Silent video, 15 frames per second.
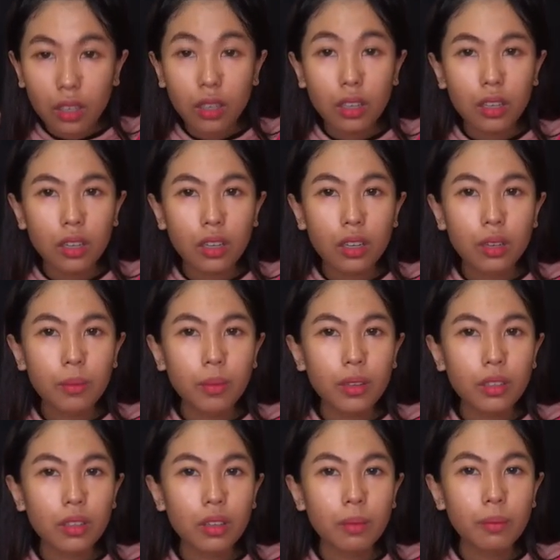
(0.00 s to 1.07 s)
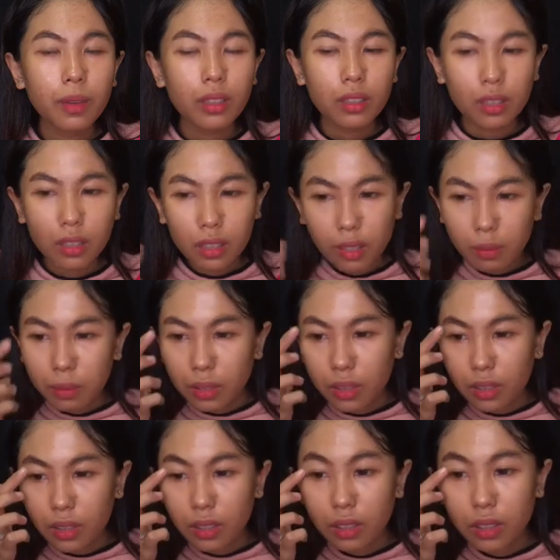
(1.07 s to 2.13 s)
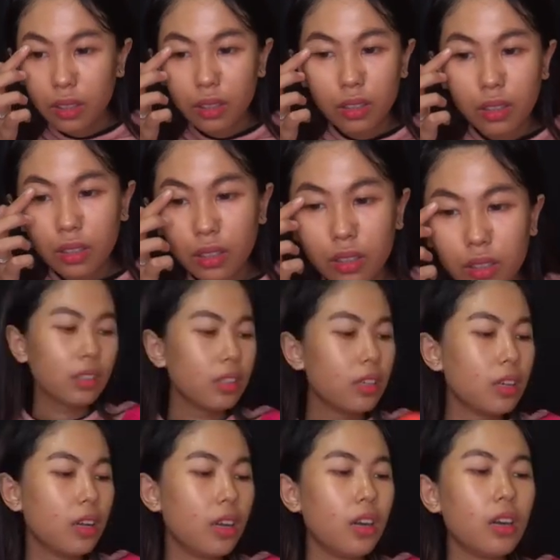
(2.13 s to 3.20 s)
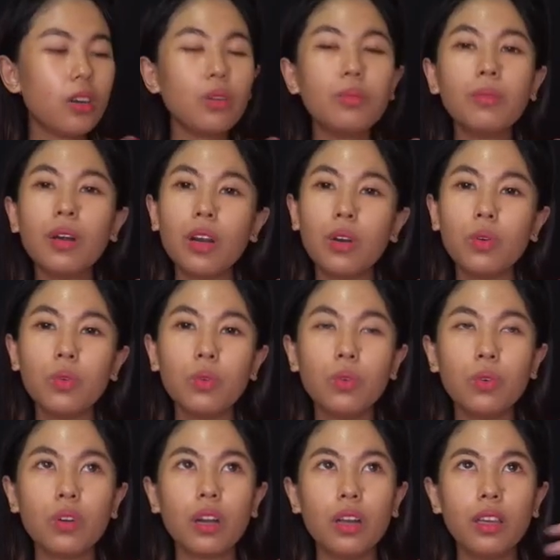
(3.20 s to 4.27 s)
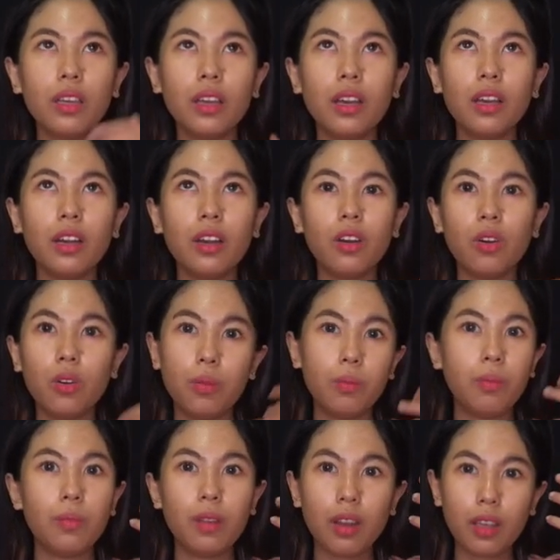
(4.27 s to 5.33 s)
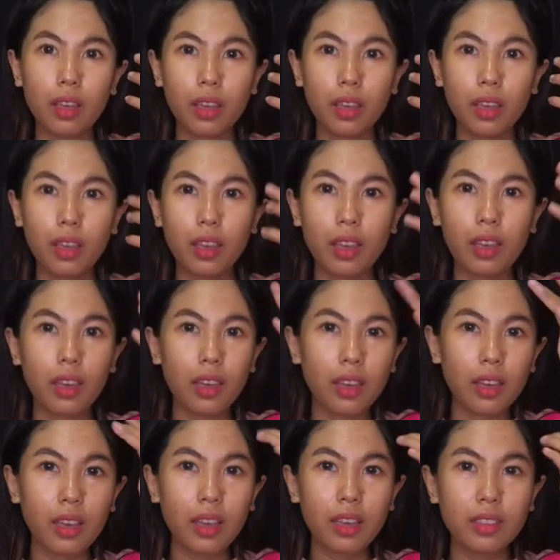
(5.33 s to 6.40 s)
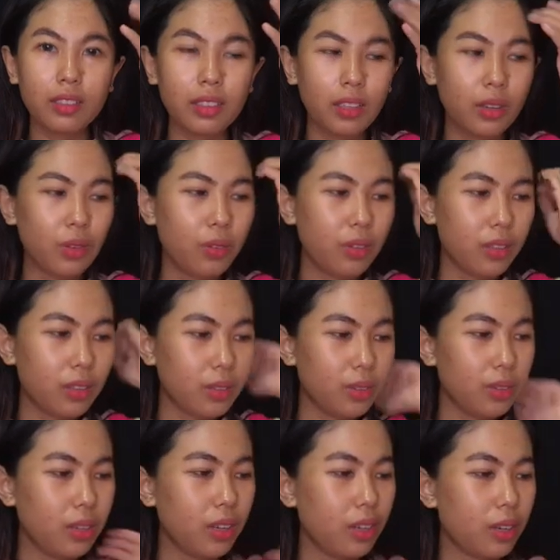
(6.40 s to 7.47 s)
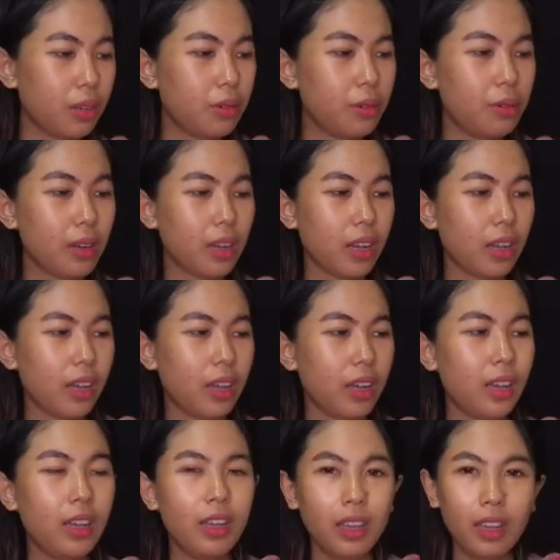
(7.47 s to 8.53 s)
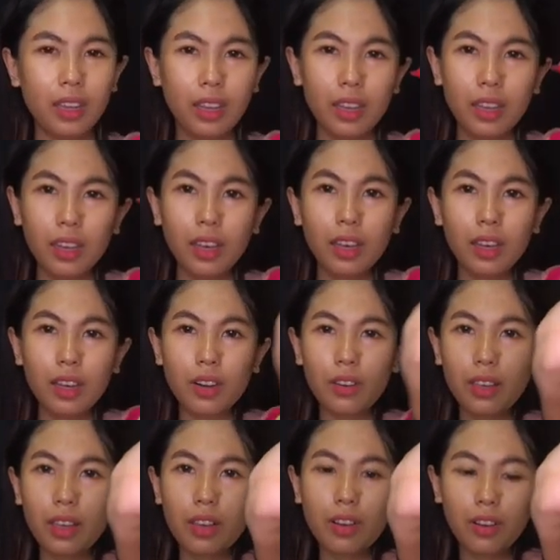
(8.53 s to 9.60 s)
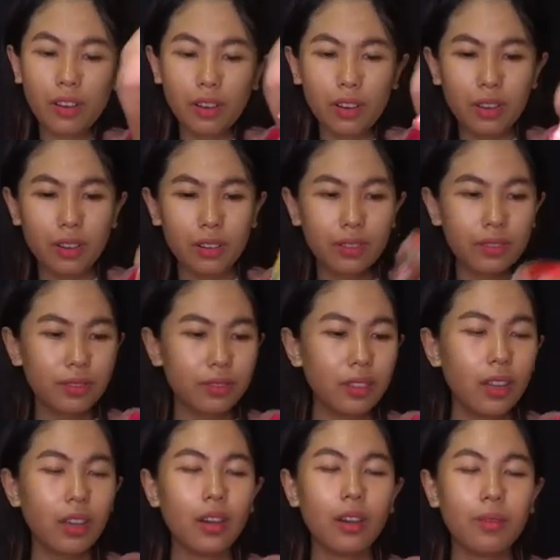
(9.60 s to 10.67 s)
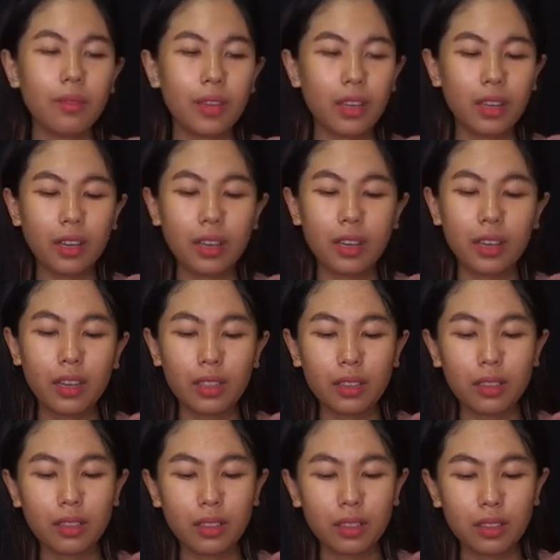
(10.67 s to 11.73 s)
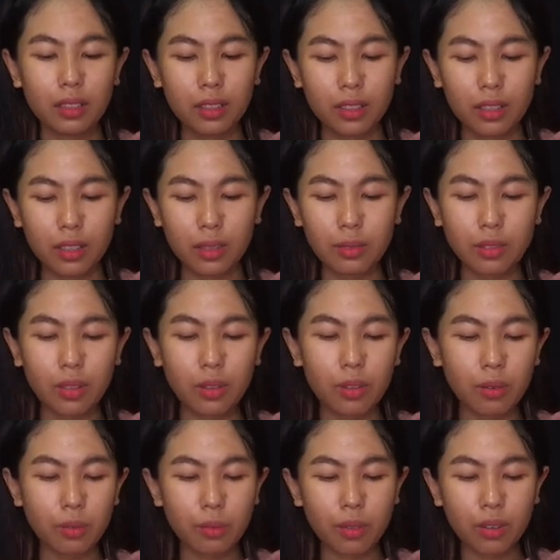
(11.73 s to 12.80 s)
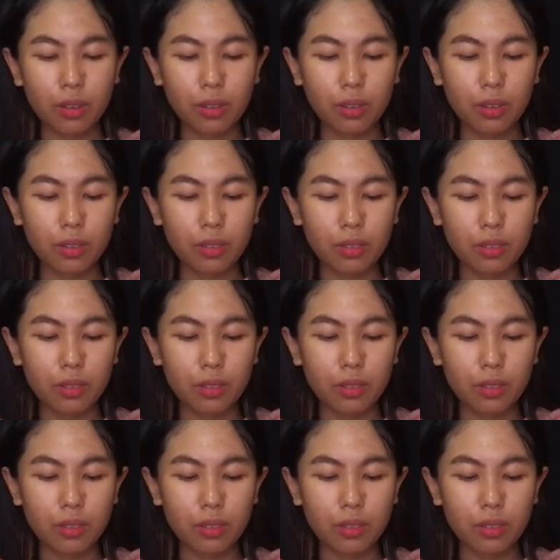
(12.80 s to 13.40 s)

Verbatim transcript: agak-agak masuk ke mata ribet aku mau kayak ombre eyeshadow gitu aku mau pakai Royco oh my god gak bisa ngomong